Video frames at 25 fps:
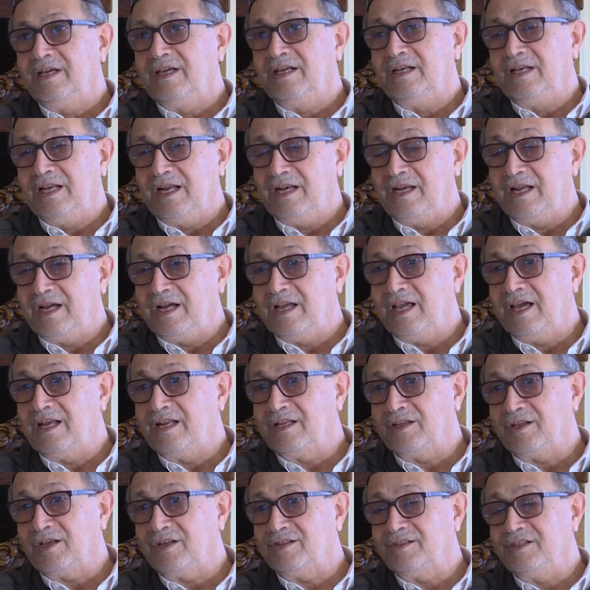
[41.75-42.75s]
لأنها
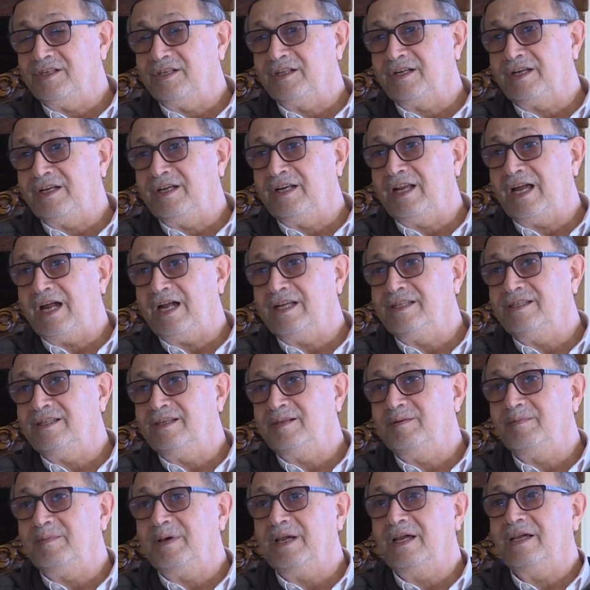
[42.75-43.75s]
كانت قصيرة إلى حد
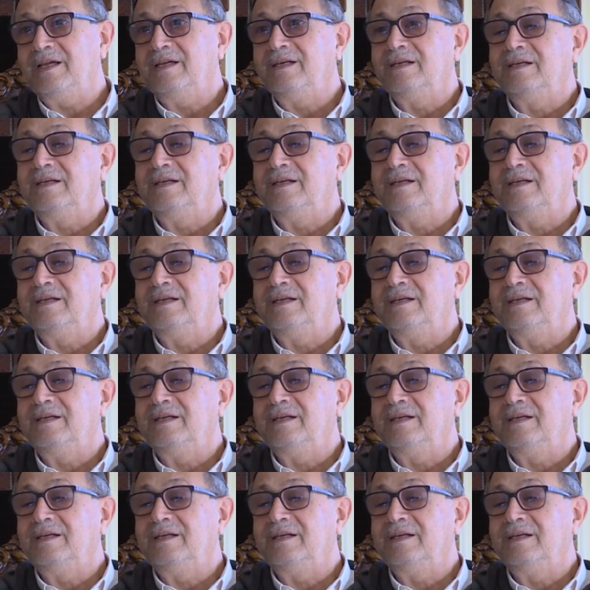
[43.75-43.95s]
ما